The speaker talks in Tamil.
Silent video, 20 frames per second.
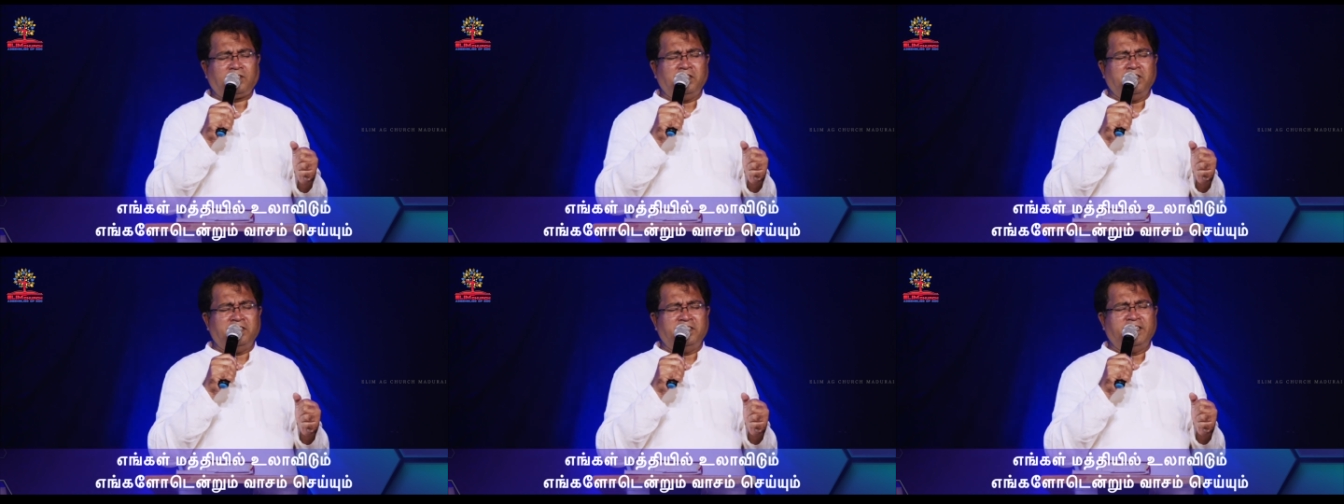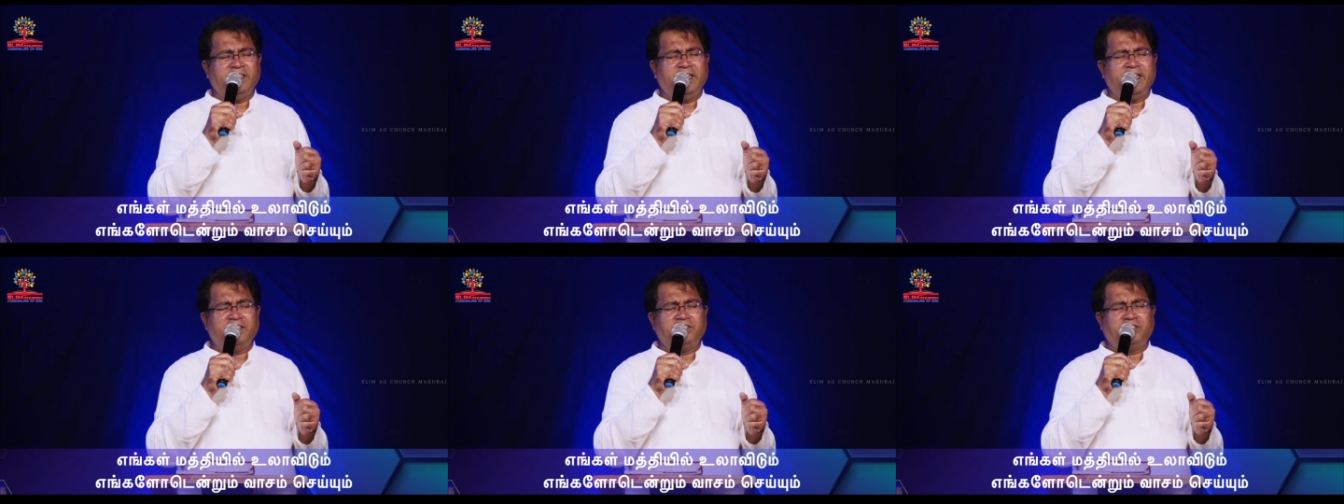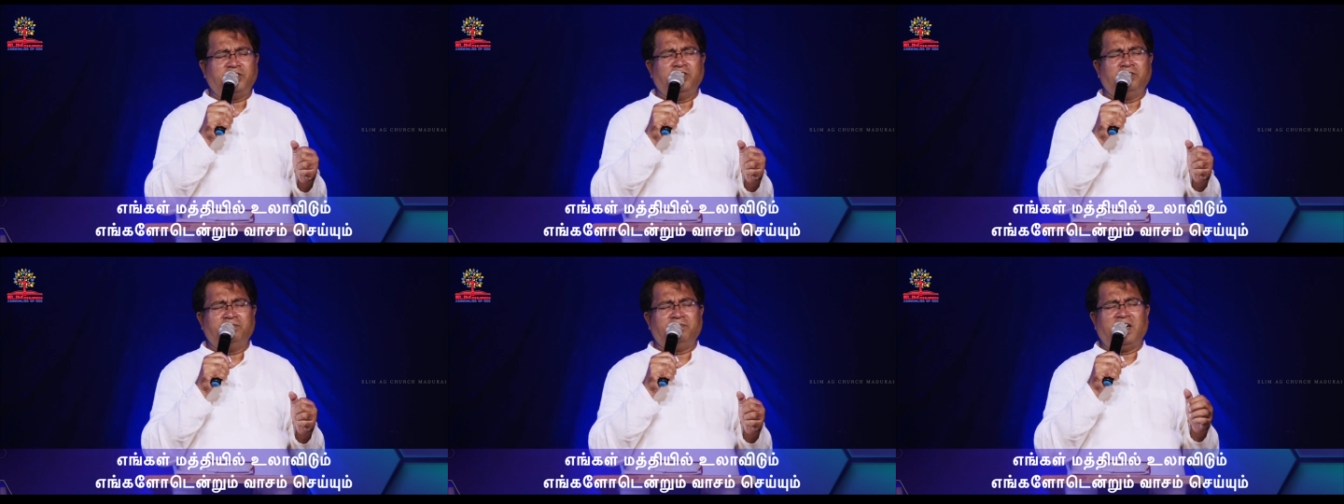அந்த
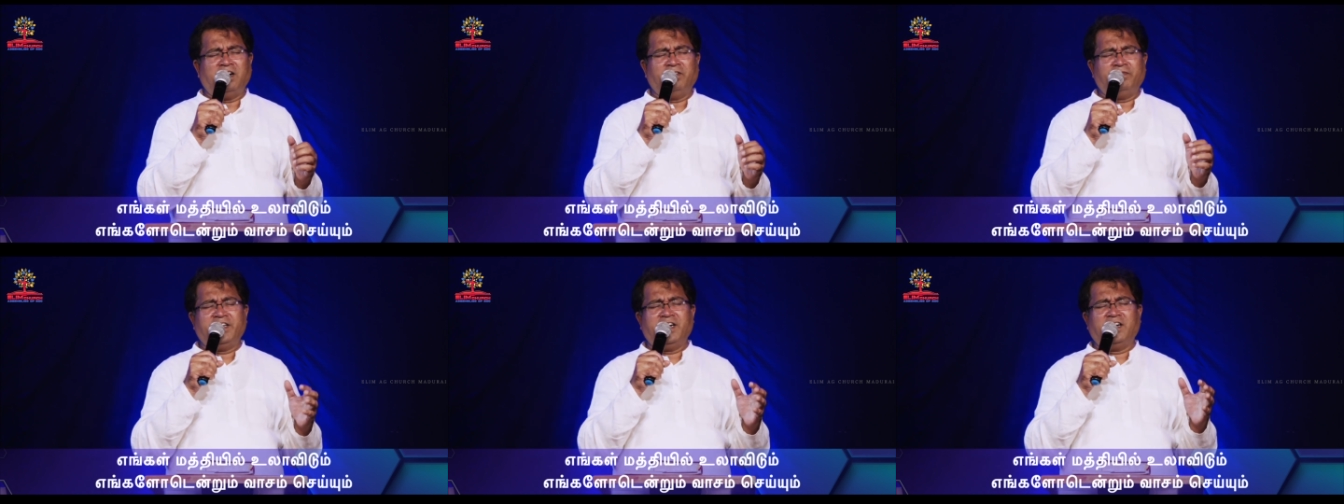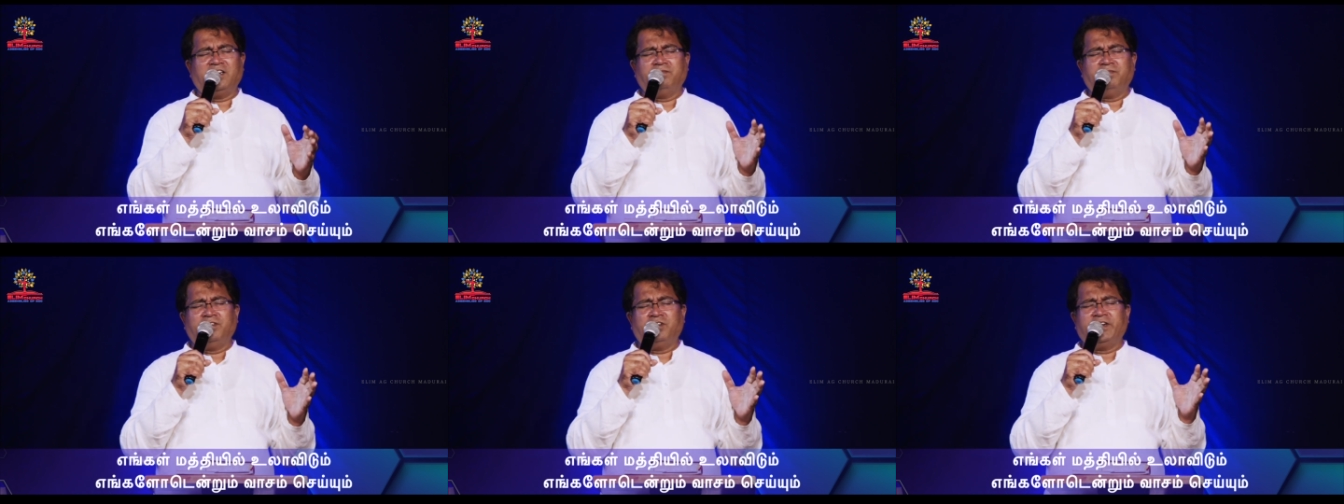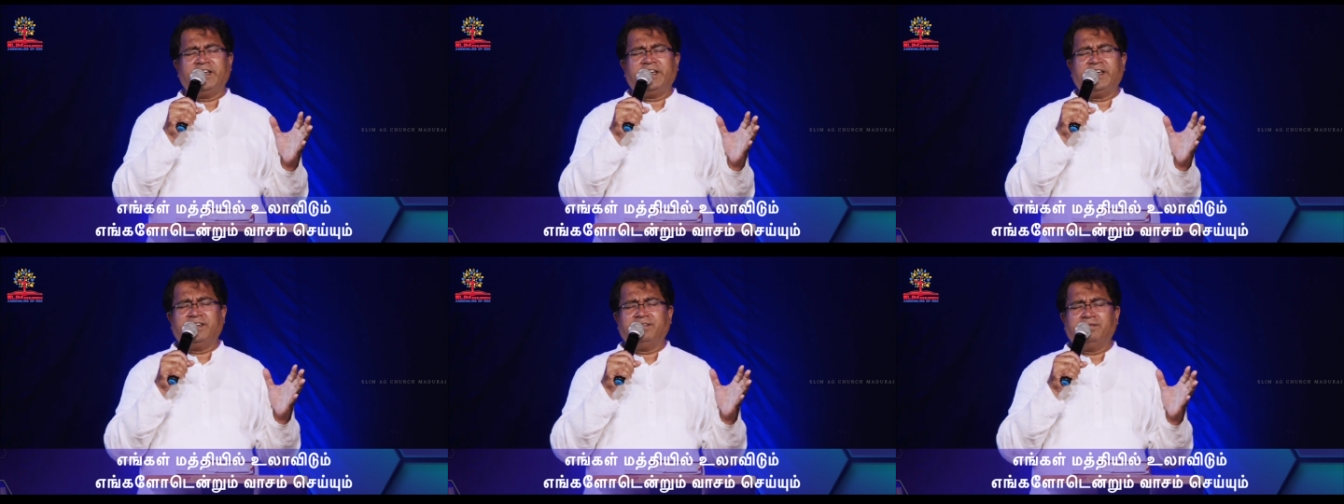நேரத்திலும்
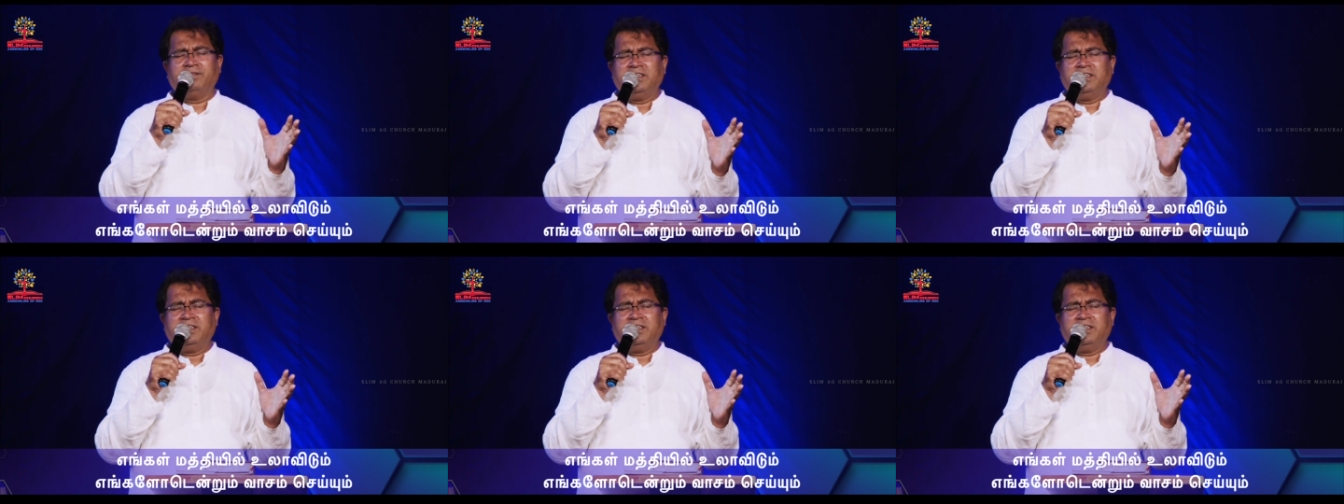ஆவியானவருடைய